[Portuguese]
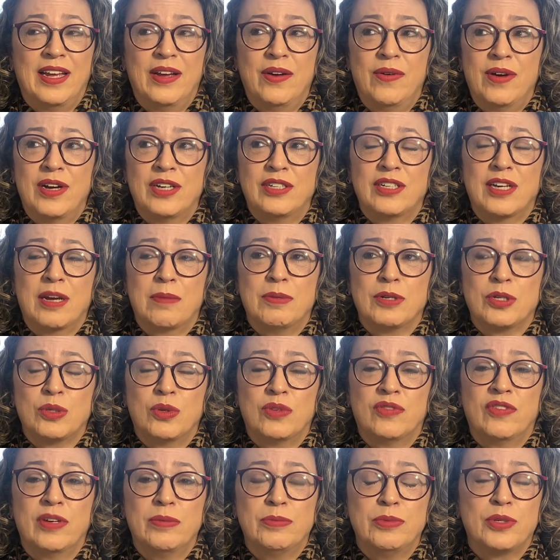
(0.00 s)
Eu acho que a
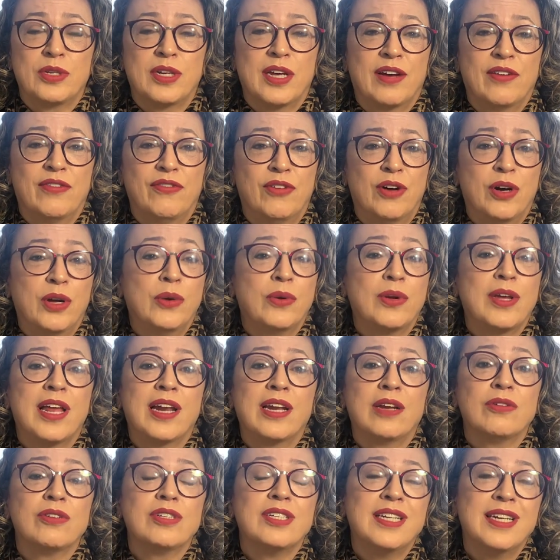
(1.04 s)
pessoa vai buscar fora o que
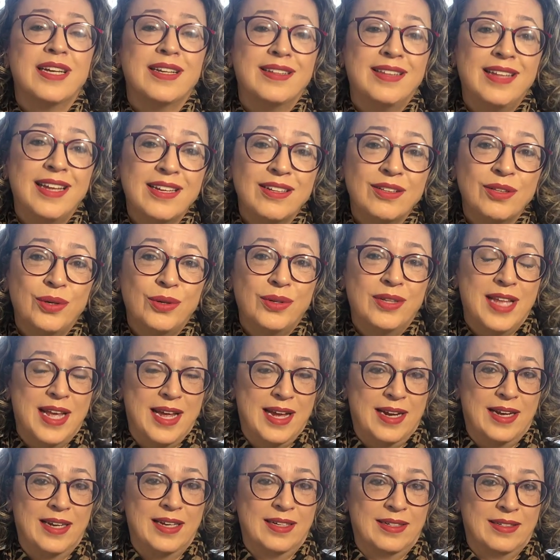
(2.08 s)
ela não tinha dentro
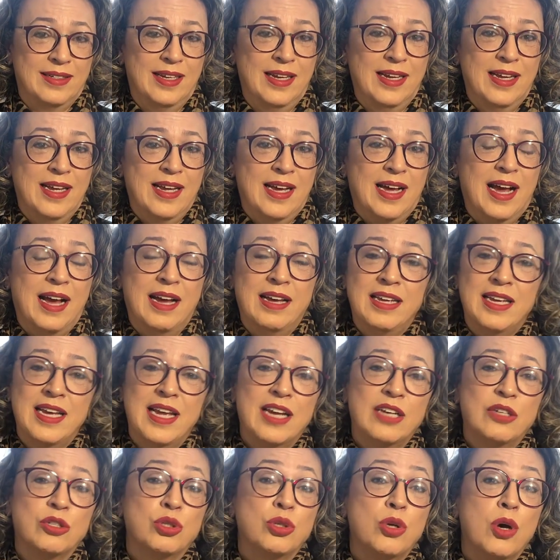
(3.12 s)
dela. Aí
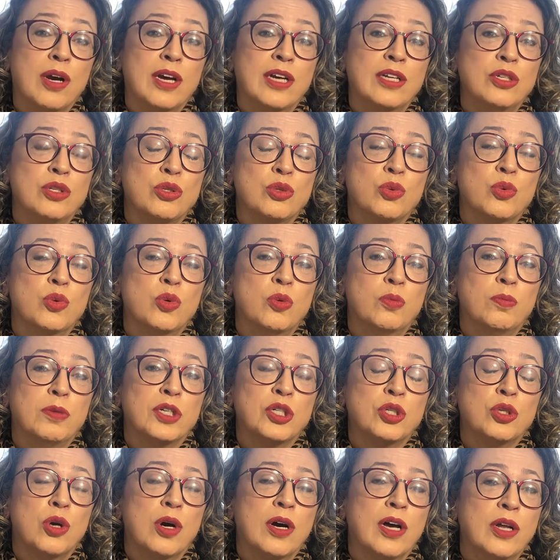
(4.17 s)
ela joga
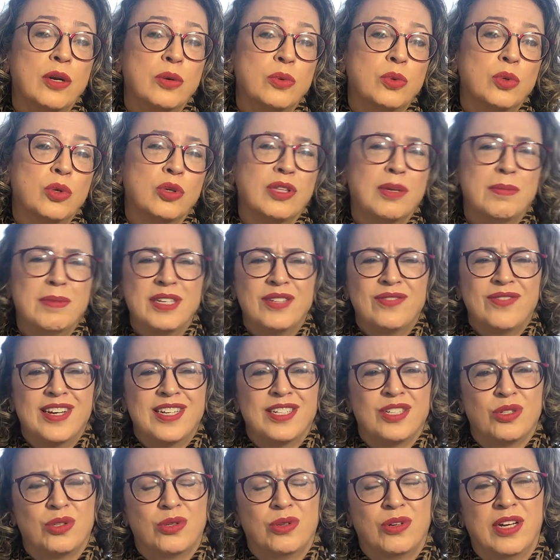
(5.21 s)
desculpa, joga no outro. mas mais
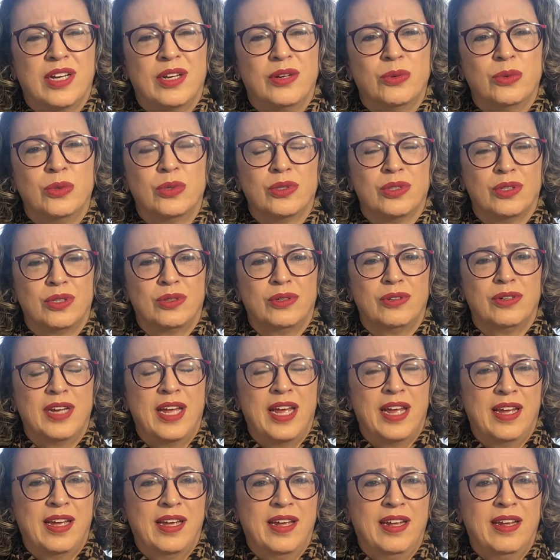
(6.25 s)
fácil jogar no outro,
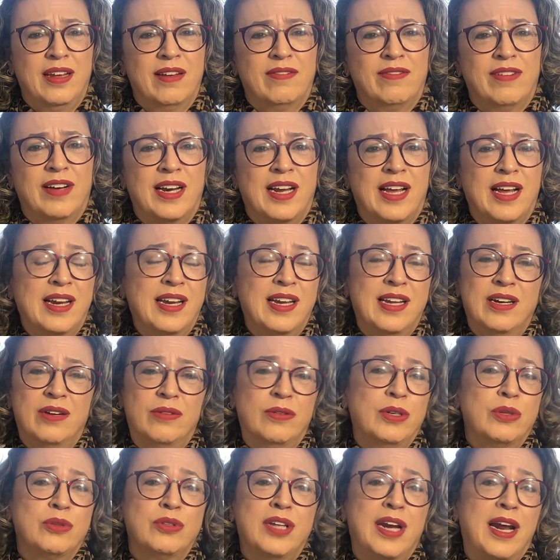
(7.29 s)
né? Falar, ah,
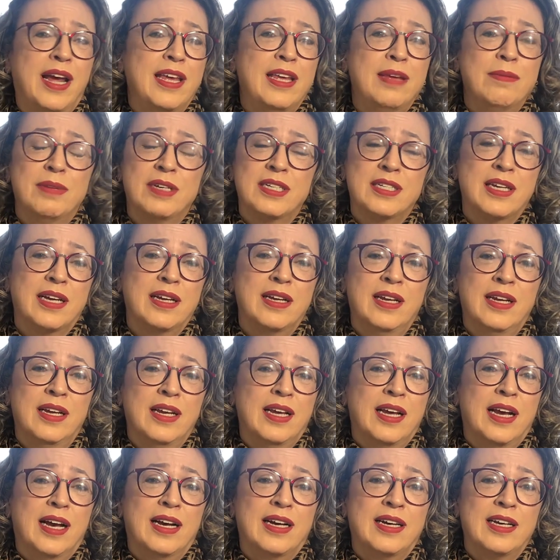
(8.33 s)
não, eu traí, mas a,
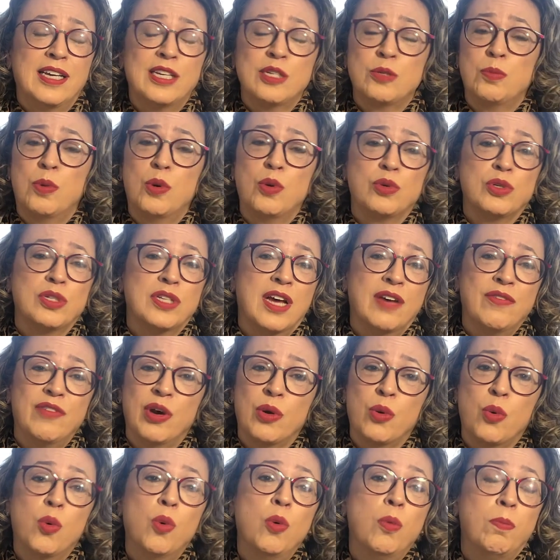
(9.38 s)
a
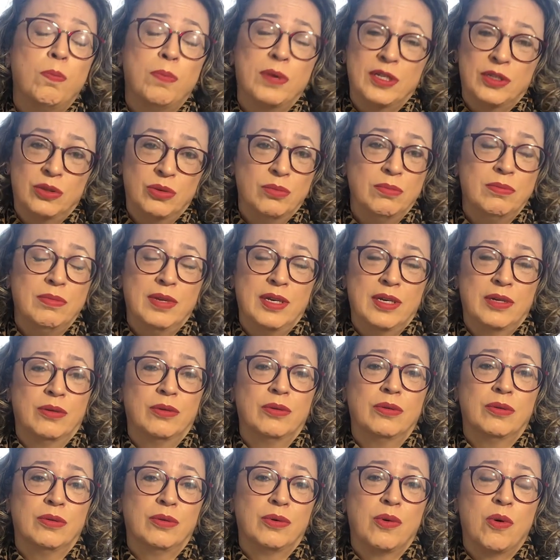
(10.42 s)
responsável, a culpa do
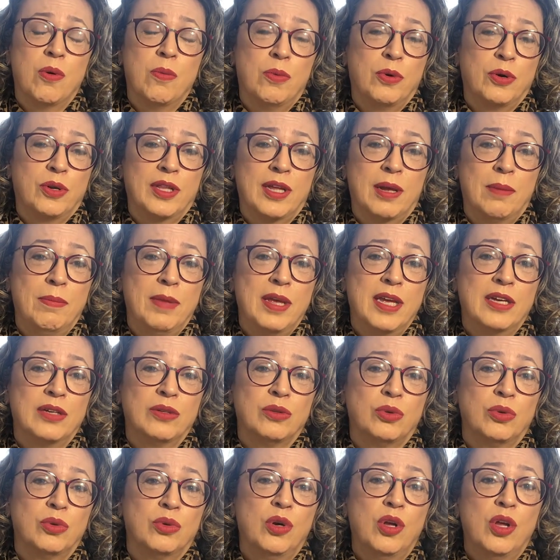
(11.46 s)
meu
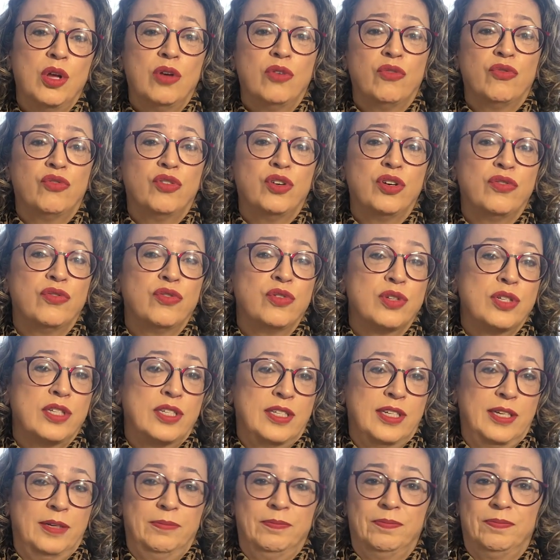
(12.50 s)
comportamento foi
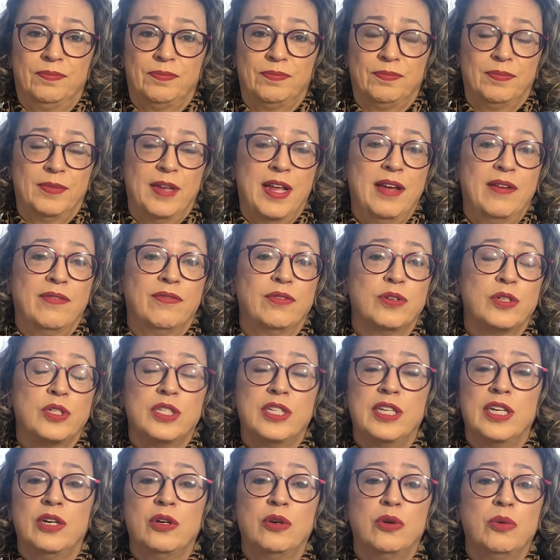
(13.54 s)
você né?
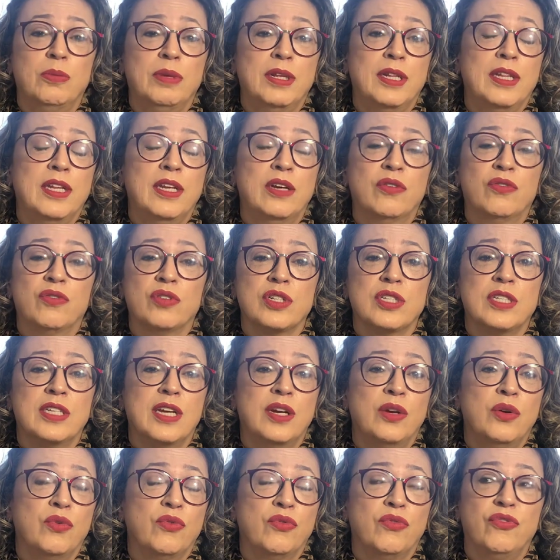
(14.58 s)
Você não me deu,
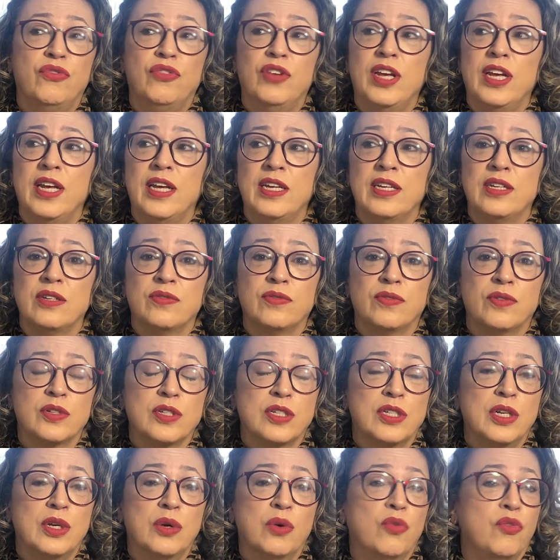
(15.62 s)
você não fez,
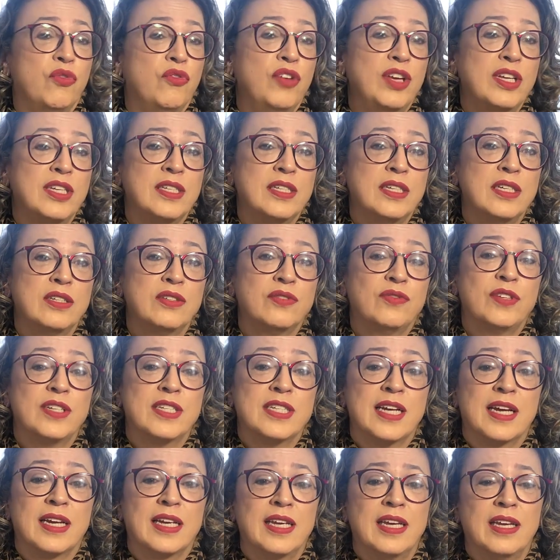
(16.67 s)
você ou fez isso,
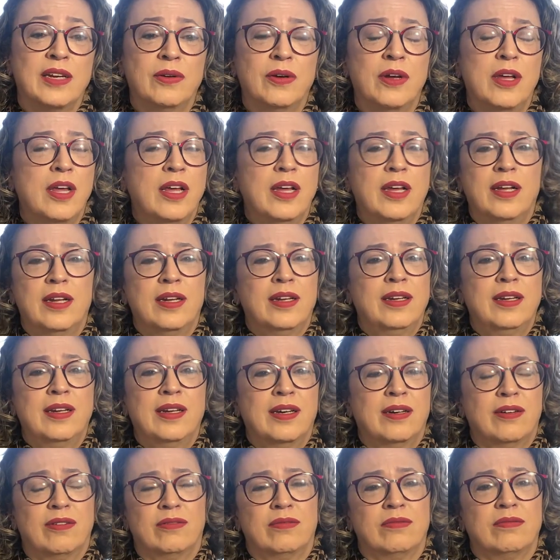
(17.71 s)
fez aquilo.
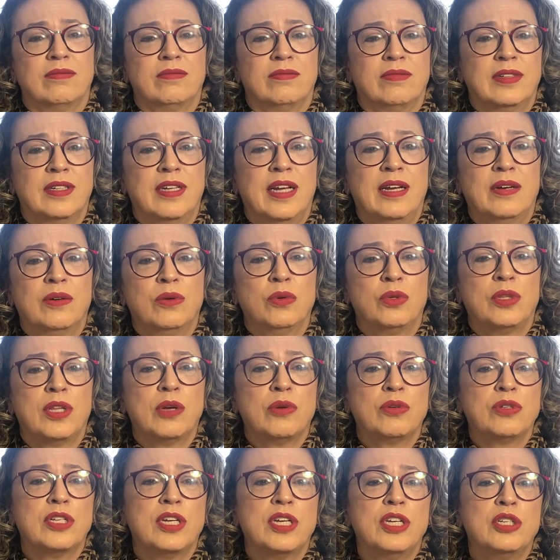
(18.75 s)
Não, né? O
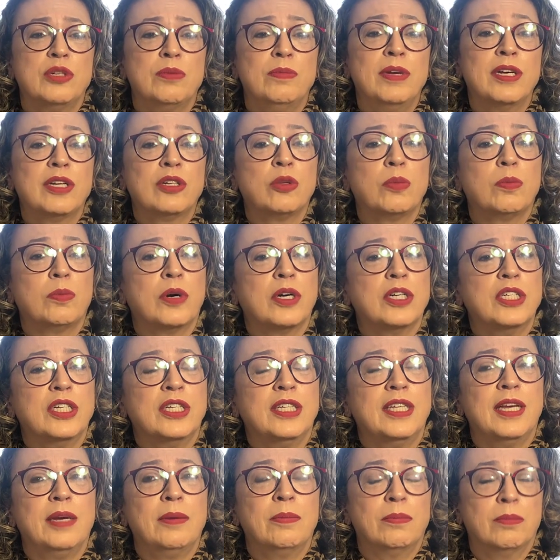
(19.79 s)
teu sentimento
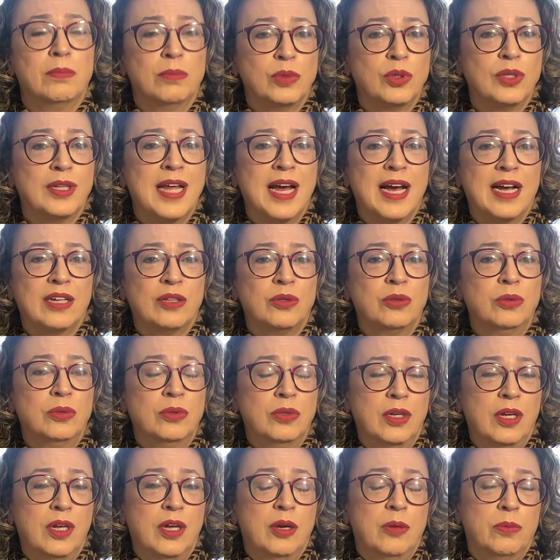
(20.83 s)
pode ter
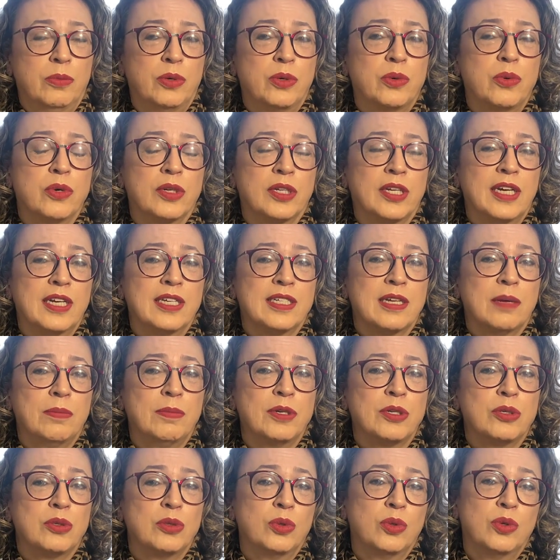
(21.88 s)
mudado por conta dessa
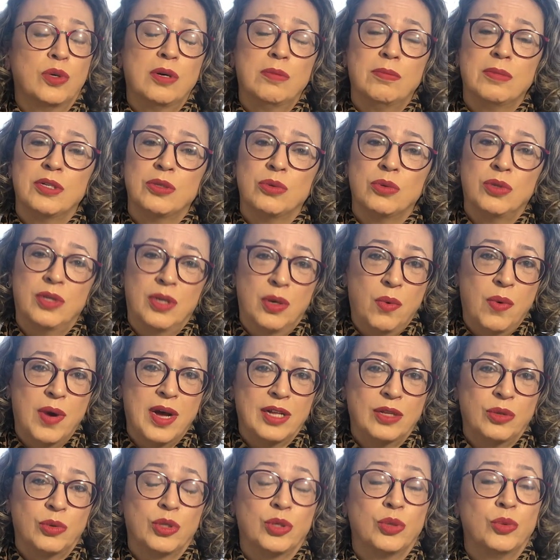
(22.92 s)
pessoa, mas o teu
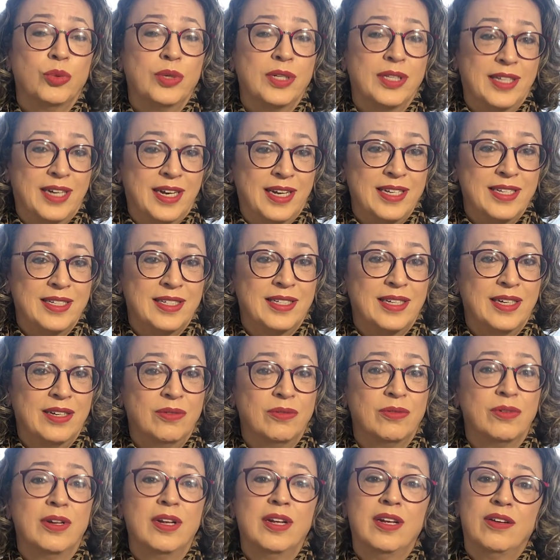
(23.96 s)
ato, a tua
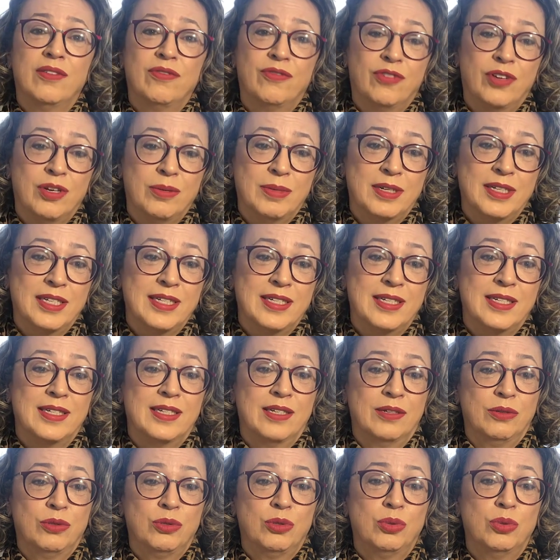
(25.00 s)
traição foi uma
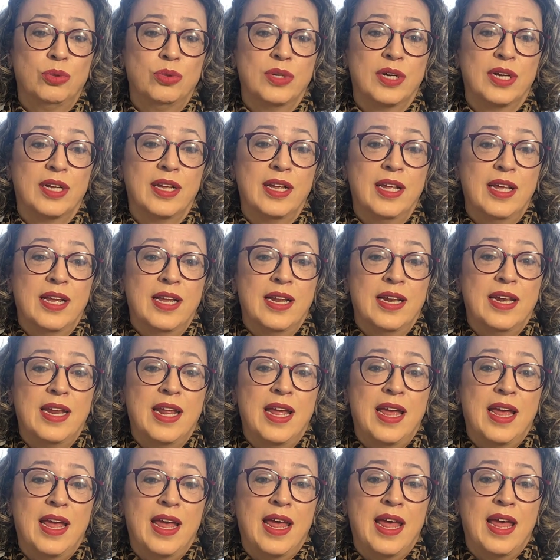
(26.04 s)
decisão sua,
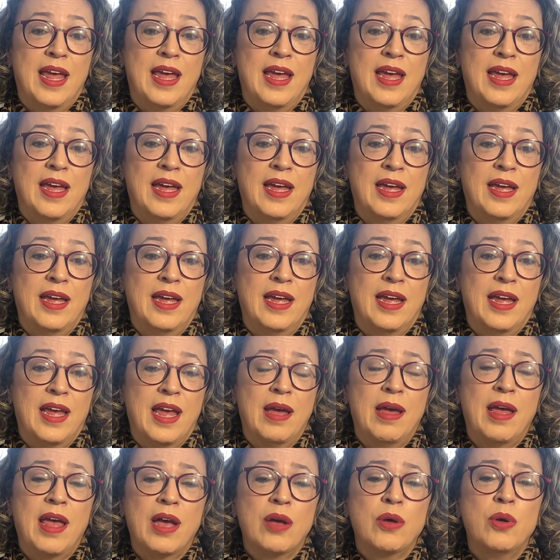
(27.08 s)
né?
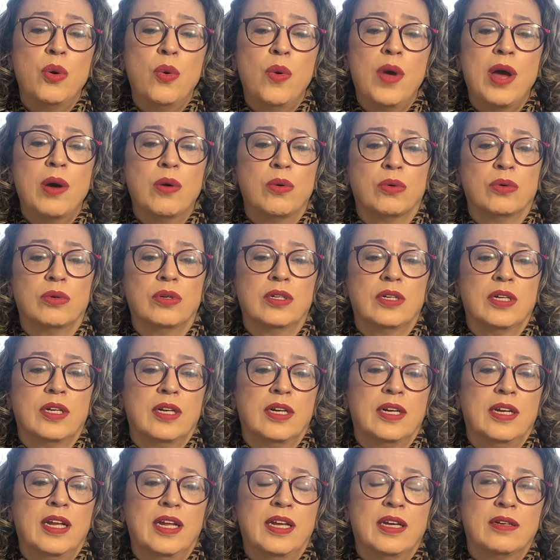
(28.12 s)
É, é, é cruel,
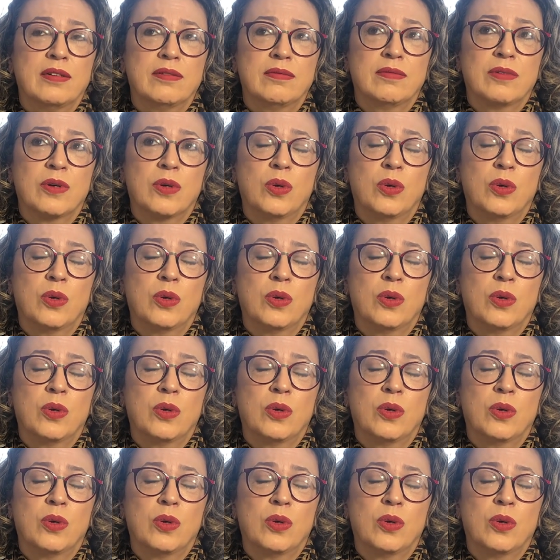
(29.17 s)
né?